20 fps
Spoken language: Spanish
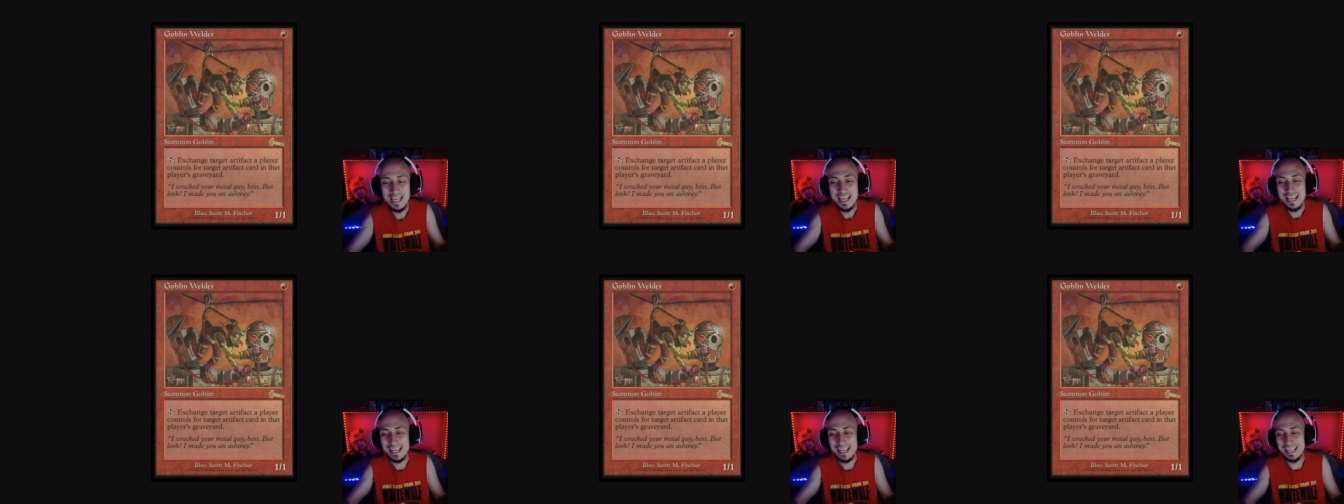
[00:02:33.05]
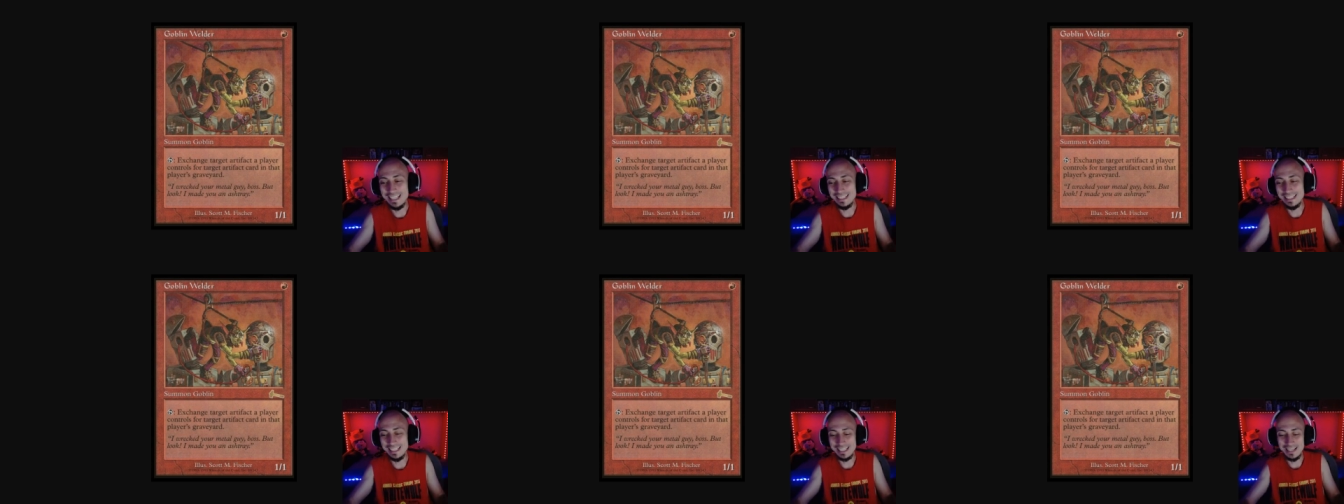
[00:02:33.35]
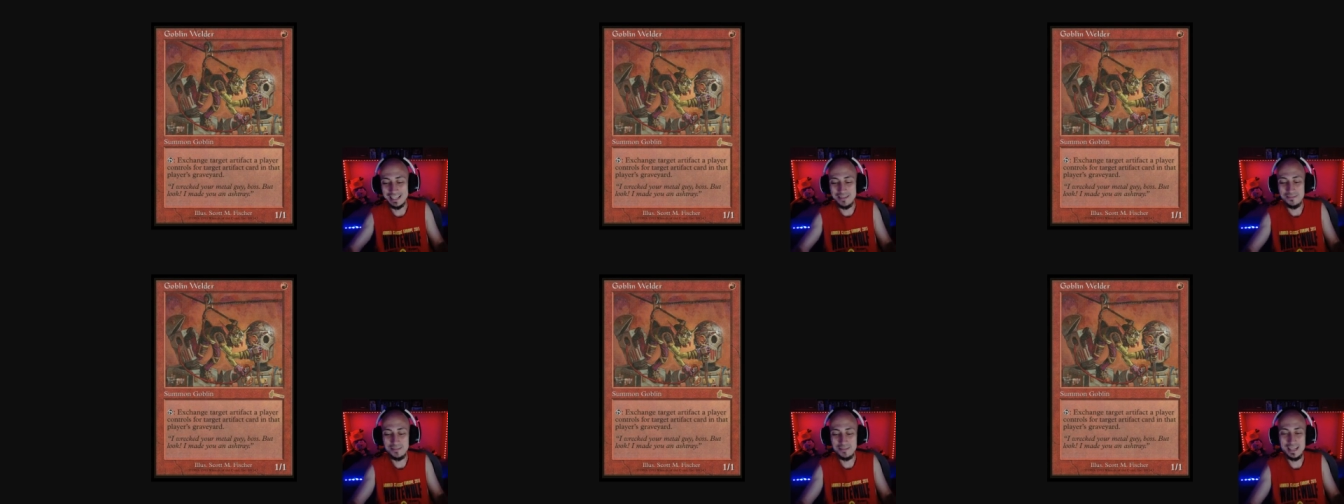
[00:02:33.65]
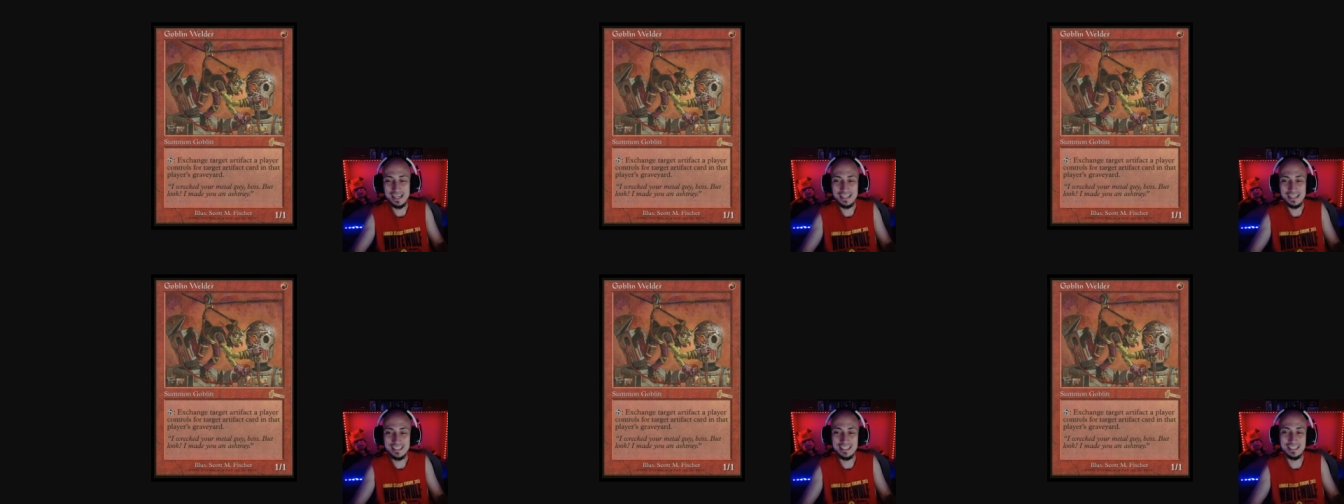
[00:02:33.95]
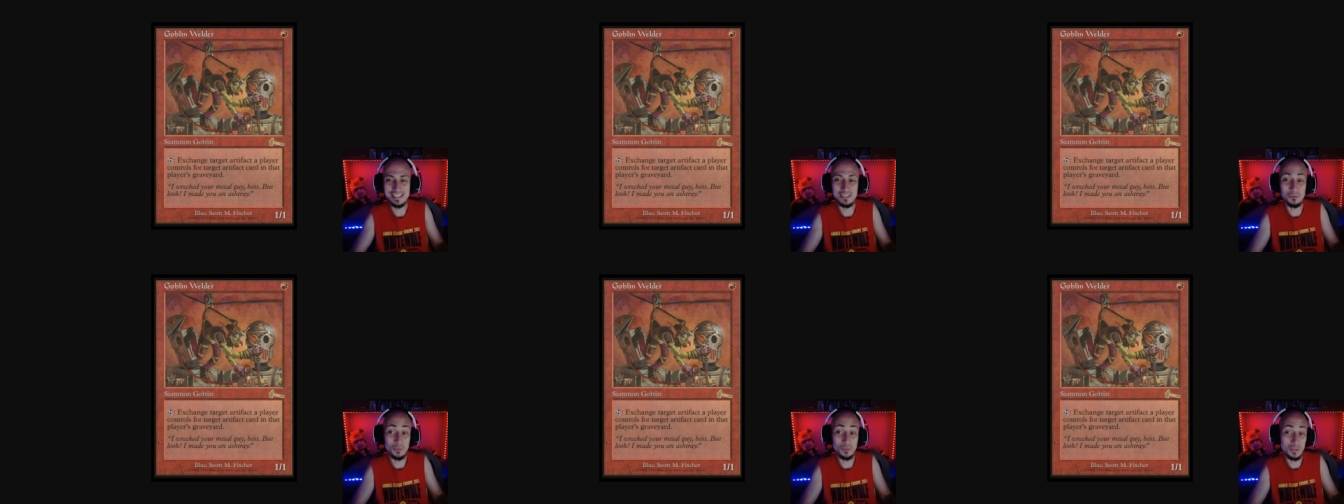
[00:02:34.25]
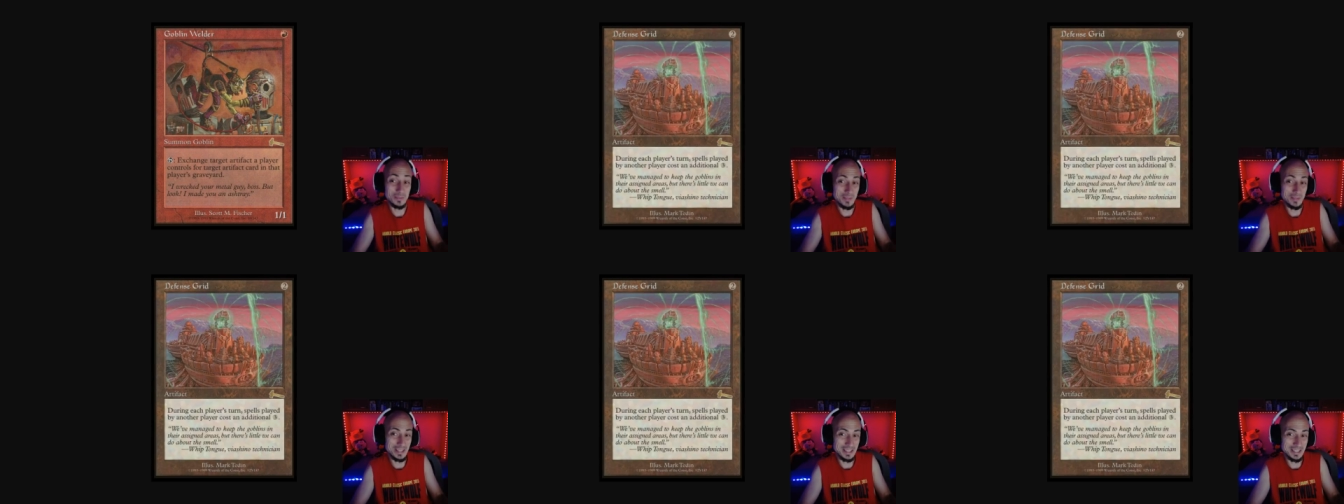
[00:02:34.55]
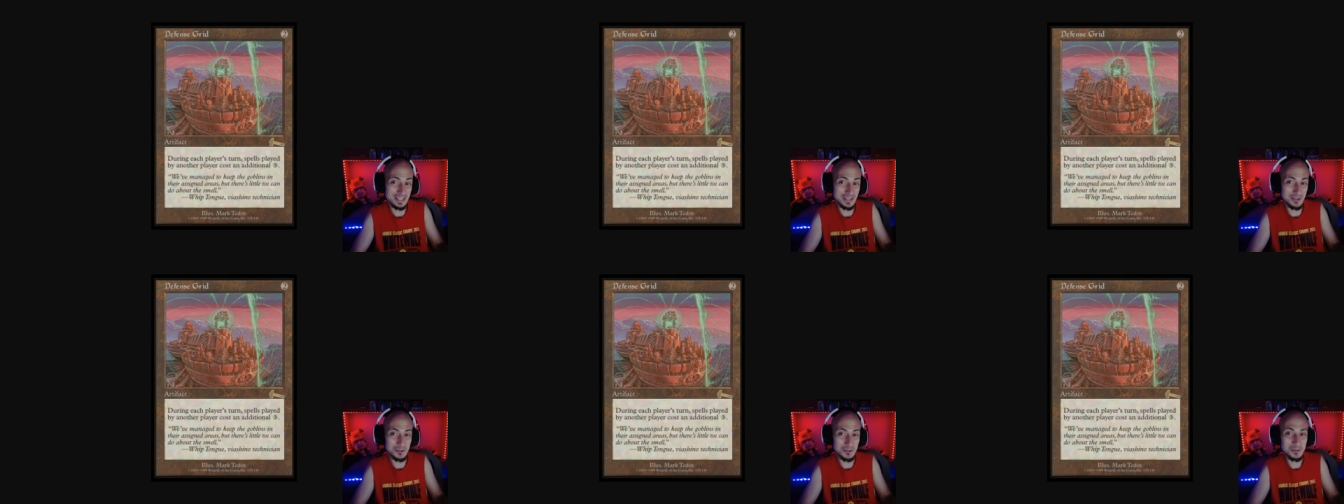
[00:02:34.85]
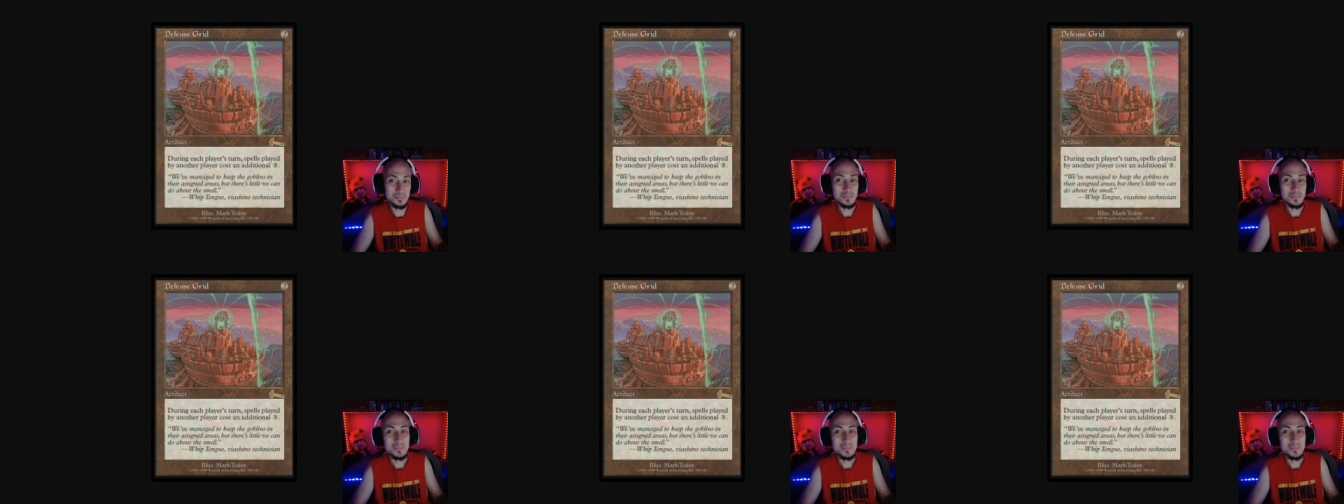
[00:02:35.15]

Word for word: que intercambiar desde tu cementerio, ¿no?